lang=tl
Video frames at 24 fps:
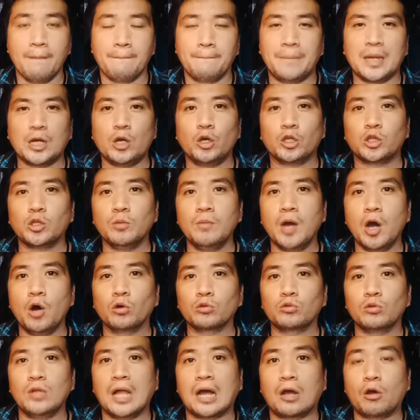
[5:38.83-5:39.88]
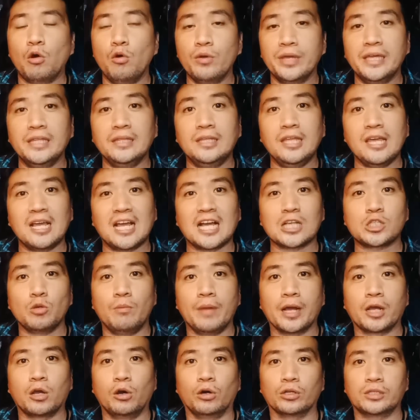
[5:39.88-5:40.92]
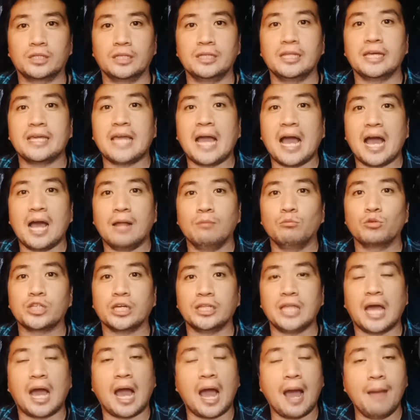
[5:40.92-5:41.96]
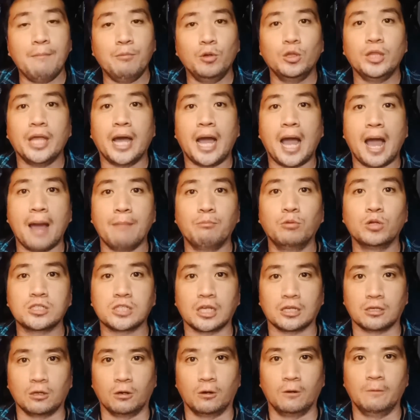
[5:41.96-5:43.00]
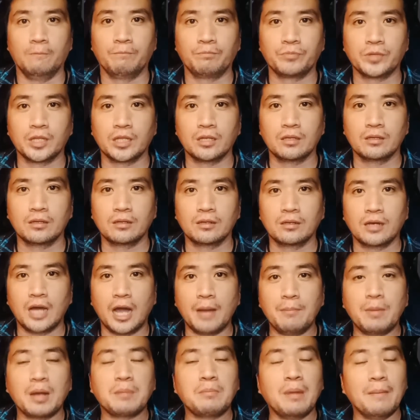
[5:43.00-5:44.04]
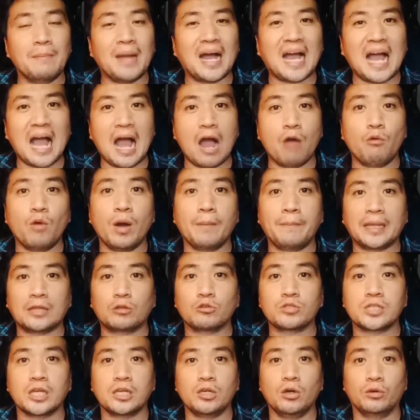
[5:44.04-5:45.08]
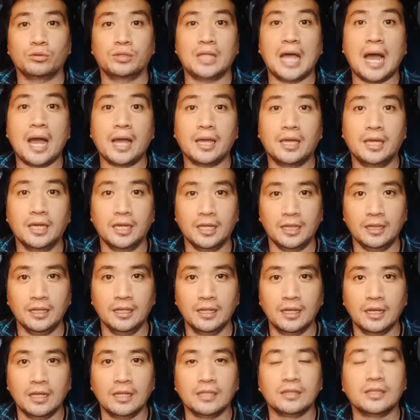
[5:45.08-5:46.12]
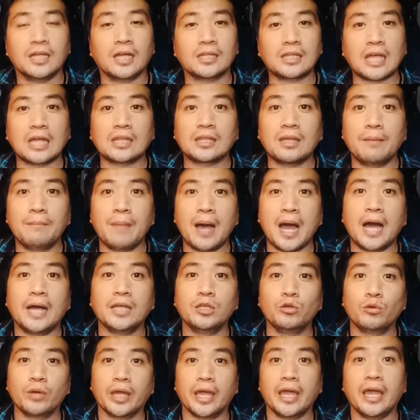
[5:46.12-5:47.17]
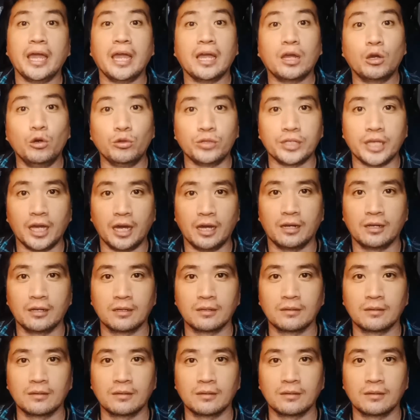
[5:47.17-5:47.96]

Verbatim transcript: Pero ito mga utulak, kung hindi ka sumagot, hinayaan mo siya na habol ng habol sa'yo, ang ah, magmamakaawa pa ito sa'yo dahil natatamaan yung ego niya.